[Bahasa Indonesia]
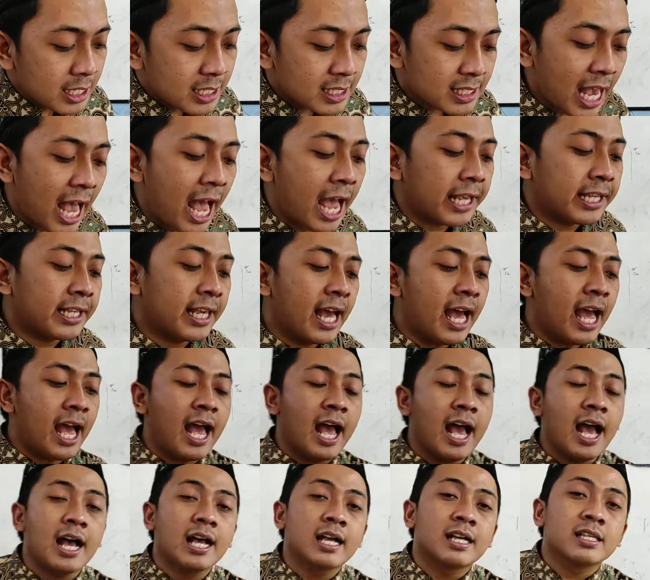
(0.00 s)
Saya
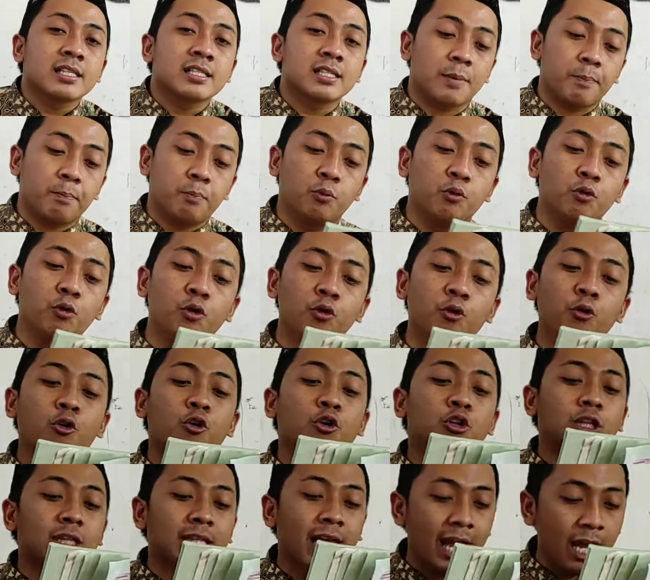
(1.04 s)
10
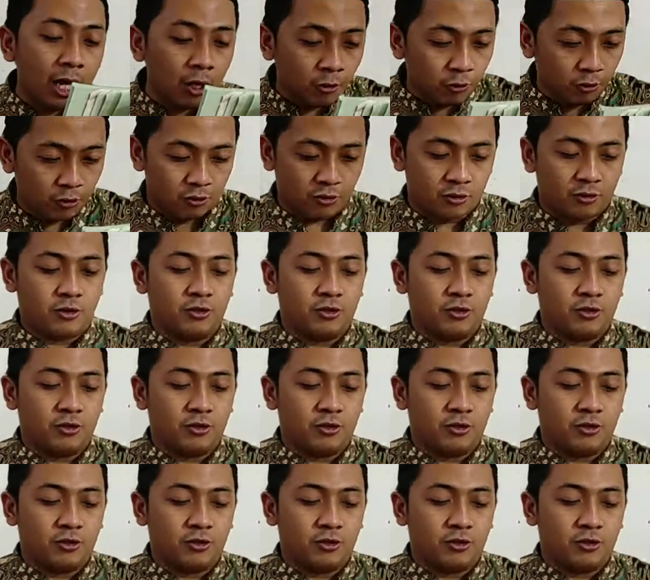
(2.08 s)
tahun,